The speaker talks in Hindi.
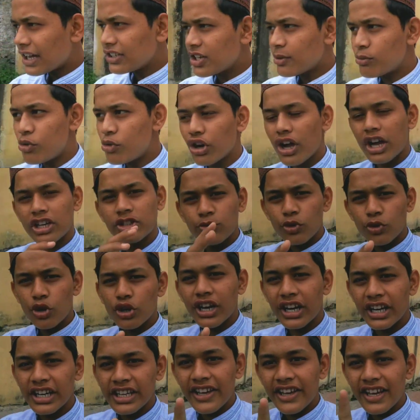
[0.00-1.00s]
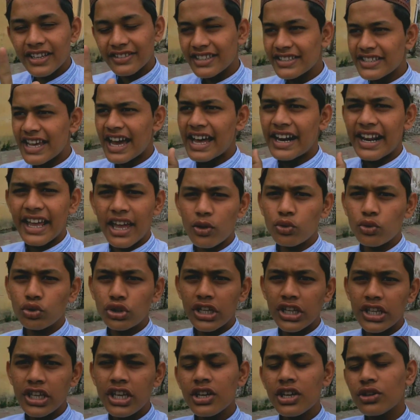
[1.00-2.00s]
आज हम लोग एक्सप्लोर करने के वास्ते जा रहे हैं
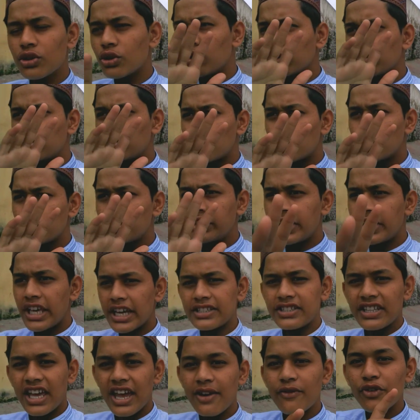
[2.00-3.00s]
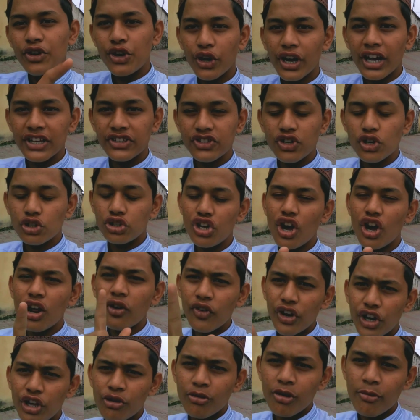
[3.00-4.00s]
उधर ही तो देखते हैं वीडियो कैसी होती है और
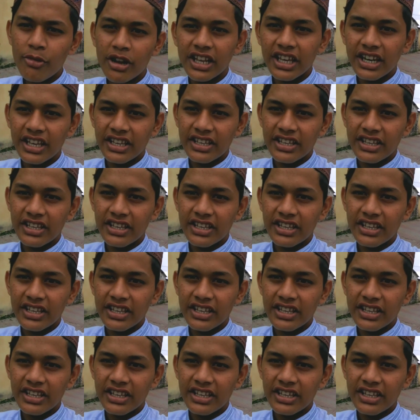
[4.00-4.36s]
वीडियो में बने